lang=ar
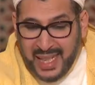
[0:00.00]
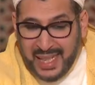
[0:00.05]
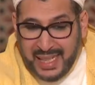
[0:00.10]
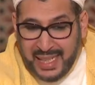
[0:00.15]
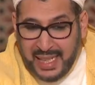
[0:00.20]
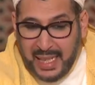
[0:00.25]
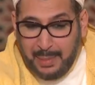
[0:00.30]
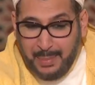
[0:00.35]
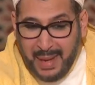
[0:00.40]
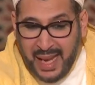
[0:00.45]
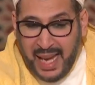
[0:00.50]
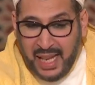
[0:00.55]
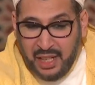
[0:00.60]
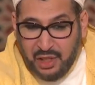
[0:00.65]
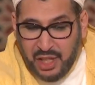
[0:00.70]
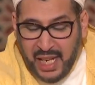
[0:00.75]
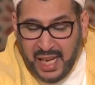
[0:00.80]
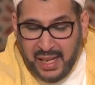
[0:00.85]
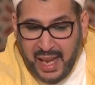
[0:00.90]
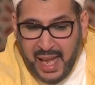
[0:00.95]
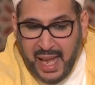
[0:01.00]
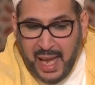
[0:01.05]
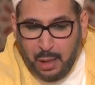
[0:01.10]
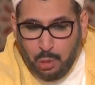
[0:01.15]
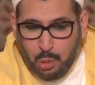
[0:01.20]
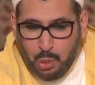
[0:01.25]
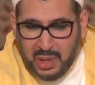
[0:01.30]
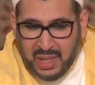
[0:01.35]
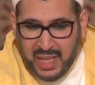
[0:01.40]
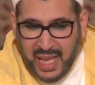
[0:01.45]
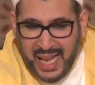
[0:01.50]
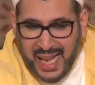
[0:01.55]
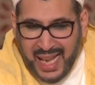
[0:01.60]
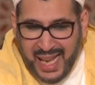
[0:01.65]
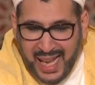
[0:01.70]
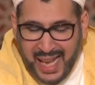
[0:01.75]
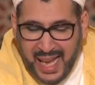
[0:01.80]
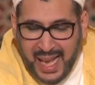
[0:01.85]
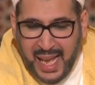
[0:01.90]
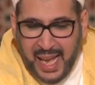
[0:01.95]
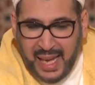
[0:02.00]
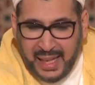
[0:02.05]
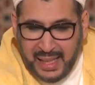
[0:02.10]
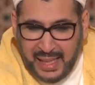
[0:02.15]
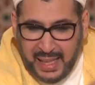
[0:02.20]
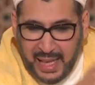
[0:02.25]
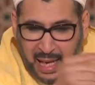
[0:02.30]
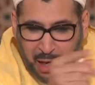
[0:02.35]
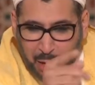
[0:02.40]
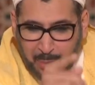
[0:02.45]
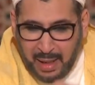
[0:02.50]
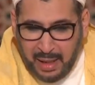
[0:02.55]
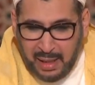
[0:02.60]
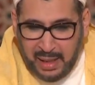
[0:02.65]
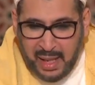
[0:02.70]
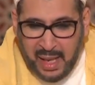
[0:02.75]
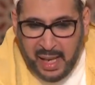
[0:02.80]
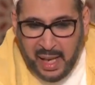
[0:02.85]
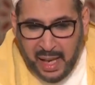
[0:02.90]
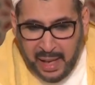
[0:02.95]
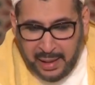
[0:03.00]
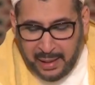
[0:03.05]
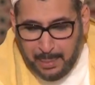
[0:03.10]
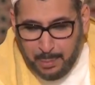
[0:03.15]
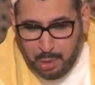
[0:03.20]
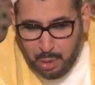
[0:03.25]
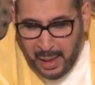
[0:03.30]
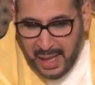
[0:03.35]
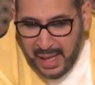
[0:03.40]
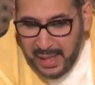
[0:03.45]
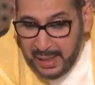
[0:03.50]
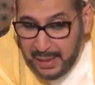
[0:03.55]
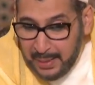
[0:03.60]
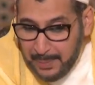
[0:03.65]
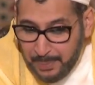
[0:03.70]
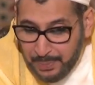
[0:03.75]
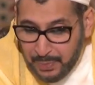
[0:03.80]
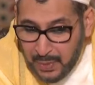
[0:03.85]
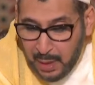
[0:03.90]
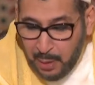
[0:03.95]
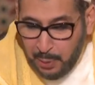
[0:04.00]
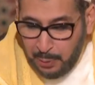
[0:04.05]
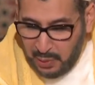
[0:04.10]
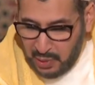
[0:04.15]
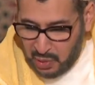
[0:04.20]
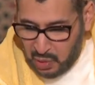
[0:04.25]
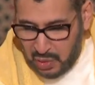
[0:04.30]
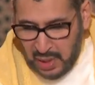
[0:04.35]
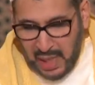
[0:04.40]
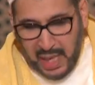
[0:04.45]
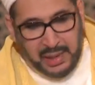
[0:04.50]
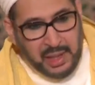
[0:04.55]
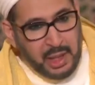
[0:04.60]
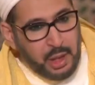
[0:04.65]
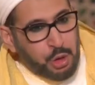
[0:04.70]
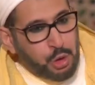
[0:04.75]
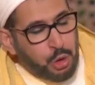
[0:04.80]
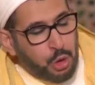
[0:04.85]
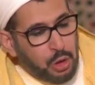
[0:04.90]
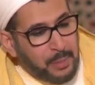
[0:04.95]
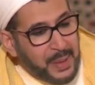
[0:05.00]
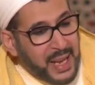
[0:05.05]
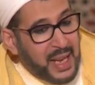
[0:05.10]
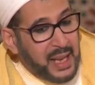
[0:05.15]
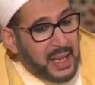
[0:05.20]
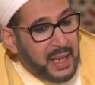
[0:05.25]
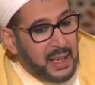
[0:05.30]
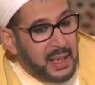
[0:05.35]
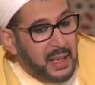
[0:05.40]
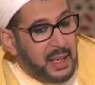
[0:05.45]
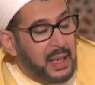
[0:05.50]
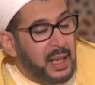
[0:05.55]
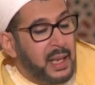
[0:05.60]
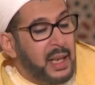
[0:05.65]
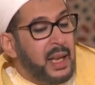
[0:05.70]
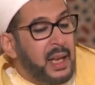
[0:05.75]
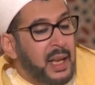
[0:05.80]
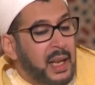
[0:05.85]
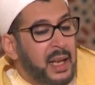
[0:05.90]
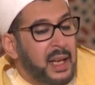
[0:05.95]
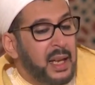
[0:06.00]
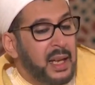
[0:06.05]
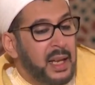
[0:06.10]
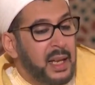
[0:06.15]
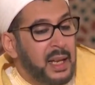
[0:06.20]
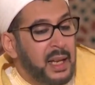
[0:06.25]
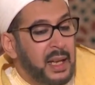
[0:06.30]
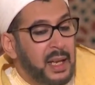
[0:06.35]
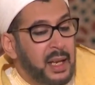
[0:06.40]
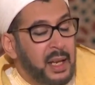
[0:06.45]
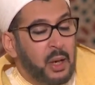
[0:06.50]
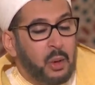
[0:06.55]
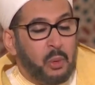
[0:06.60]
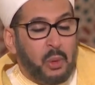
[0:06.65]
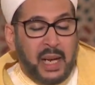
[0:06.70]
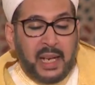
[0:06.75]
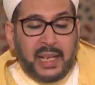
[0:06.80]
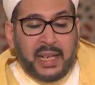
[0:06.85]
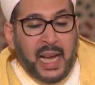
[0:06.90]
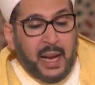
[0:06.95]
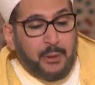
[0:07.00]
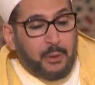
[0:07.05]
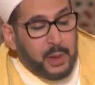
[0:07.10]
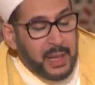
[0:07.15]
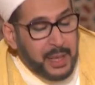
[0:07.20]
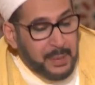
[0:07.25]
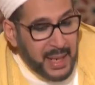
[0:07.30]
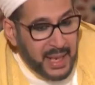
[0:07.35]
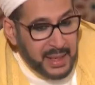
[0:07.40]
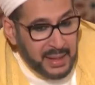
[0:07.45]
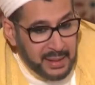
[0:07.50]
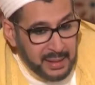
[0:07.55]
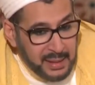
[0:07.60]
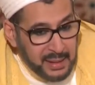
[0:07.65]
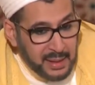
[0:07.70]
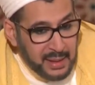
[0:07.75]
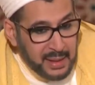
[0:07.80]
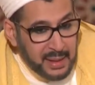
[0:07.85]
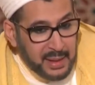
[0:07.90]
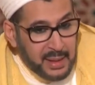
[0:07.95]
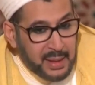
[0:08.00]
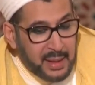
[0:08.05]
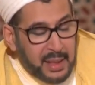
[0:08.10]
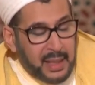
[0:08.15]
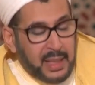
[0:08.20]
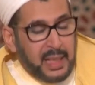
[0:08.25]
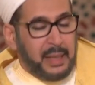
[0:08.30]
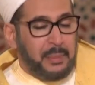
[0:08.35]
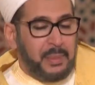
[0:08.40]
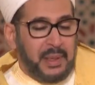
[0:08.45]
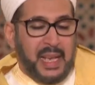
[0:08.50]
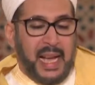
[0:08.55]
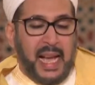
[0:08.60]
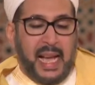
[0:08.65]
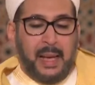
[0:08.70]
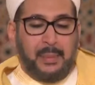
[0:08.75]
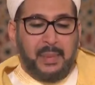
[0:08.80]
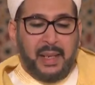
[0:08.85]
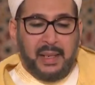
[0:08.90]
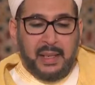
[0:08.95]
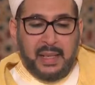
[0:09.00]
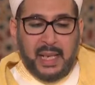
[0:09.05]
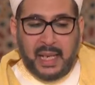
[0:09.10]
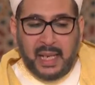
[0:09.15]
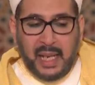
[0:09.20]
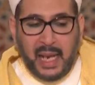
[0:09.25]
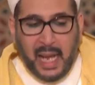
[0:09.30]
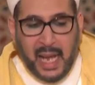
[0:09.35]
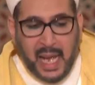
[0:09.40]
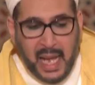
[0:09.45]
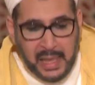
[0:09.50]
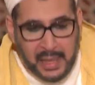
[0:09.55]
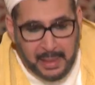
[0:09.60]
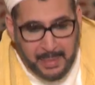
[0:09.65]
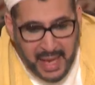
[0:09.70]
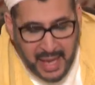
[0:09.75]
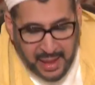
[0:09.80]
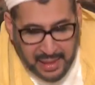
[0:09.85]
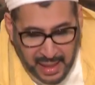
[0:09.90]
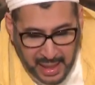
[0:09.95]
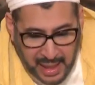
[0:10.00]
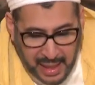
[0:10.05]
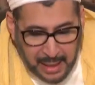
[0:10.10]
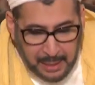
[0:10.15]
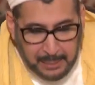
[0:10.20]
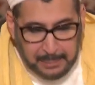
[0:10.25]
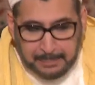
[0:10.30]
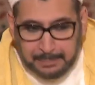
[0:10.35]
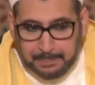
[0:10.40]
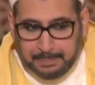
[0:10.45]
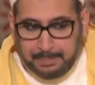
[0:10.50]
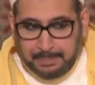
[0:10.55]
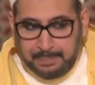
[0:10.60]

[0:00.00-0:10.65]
وسكن معا شنآن صحا كلاهما الرمز أين في الصاد لشعبة ها والكاف لمن لابن عامر يقرآن ماذا